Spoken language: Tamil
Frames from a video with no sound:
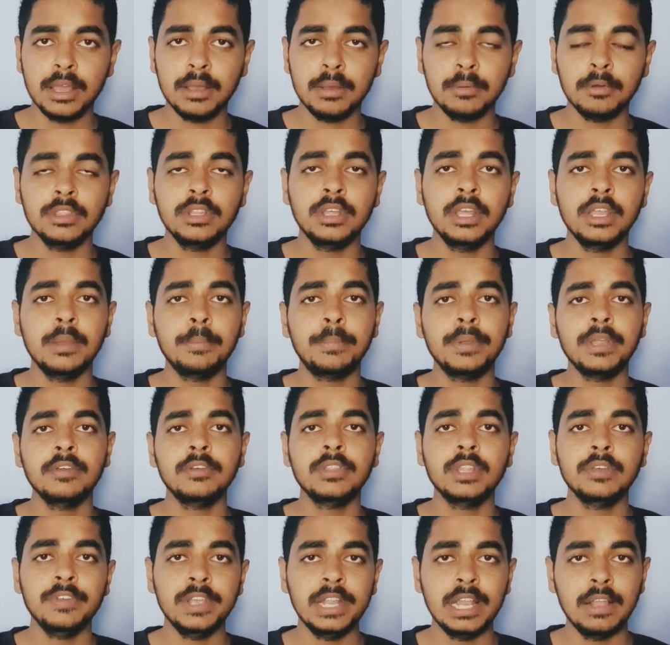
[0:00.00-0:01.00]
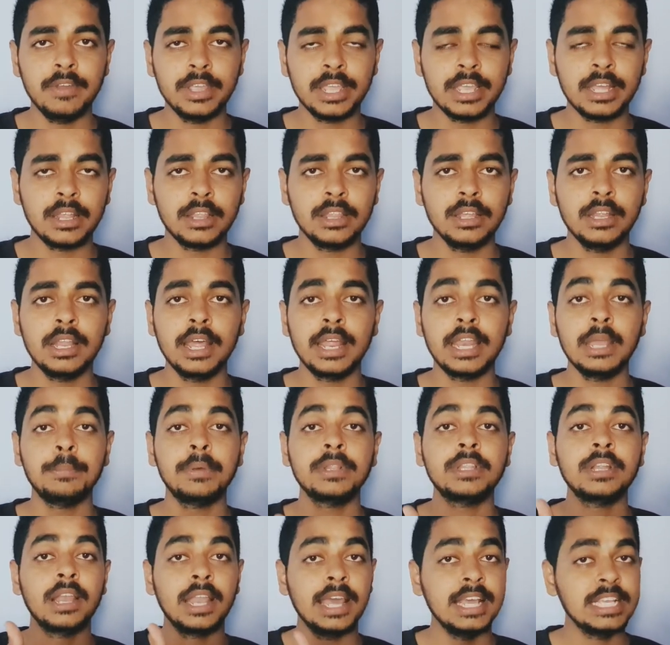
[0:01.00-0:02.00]
வந்து எப்படி வந்து வீல வைக்கிறது நிறைய
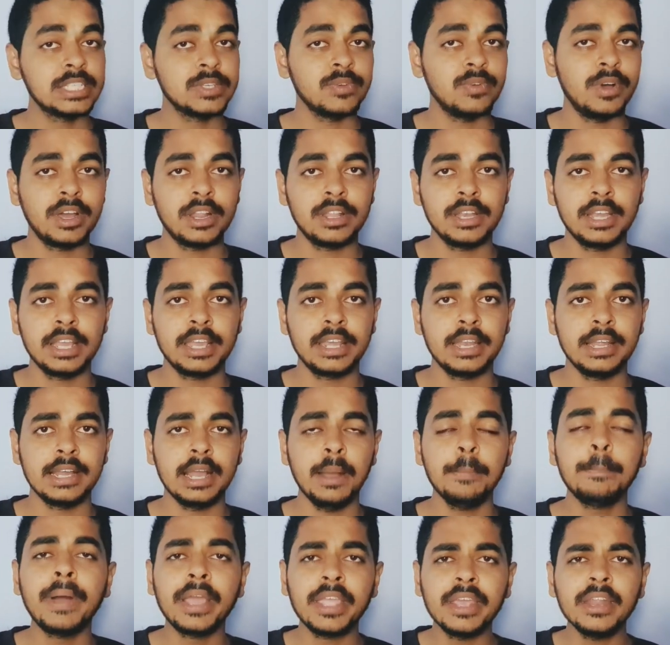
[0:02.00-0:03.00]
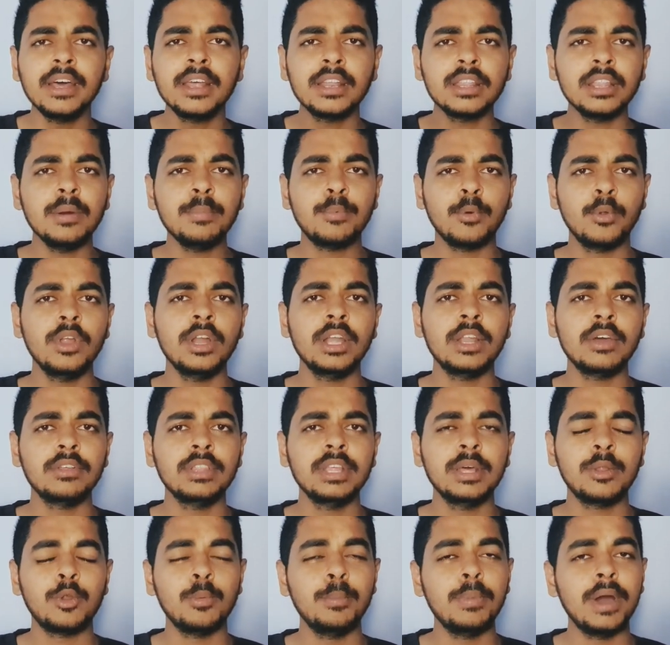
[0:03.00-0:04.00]
பேர் லைஸ் வாங்குறதுன்னு நினைக்கிறாங்க பையனாக இருந்தால் பொண்ணுகிட்ட
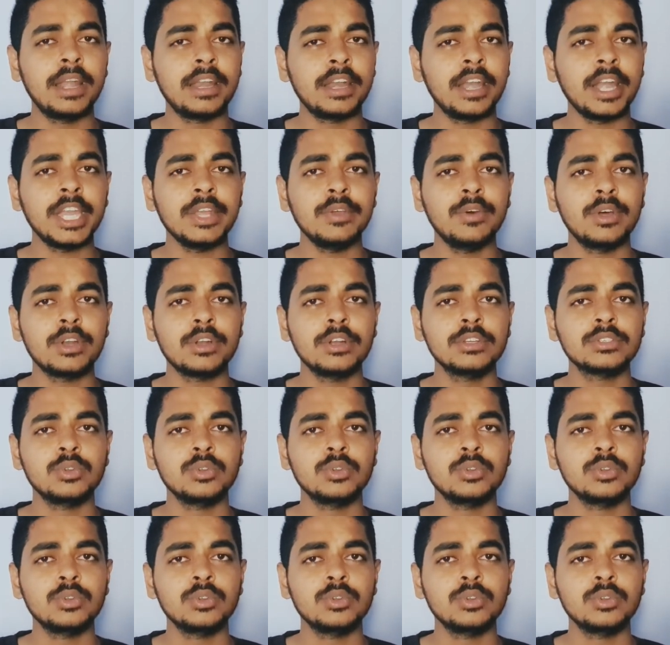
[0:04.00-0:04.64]
வந்து ரொம்ப அட்ராக்டிவாக இருக்குன்னு